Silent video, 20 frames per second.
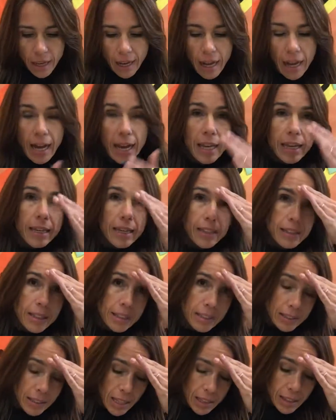¡Ay, qué
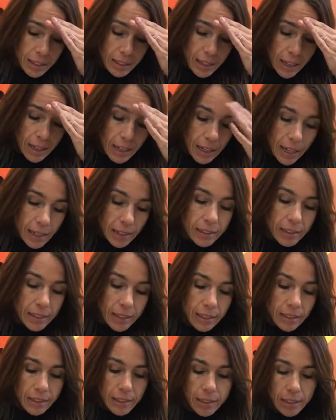tristeza tan
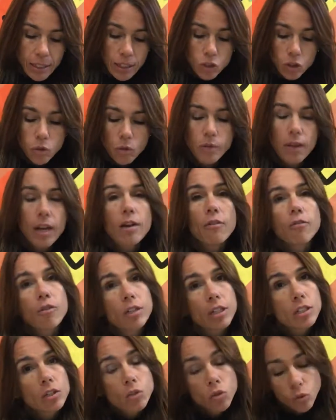grande! En su
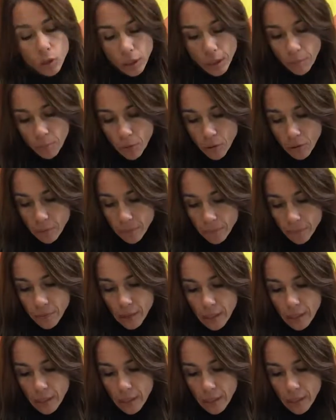belfo y en su tipo.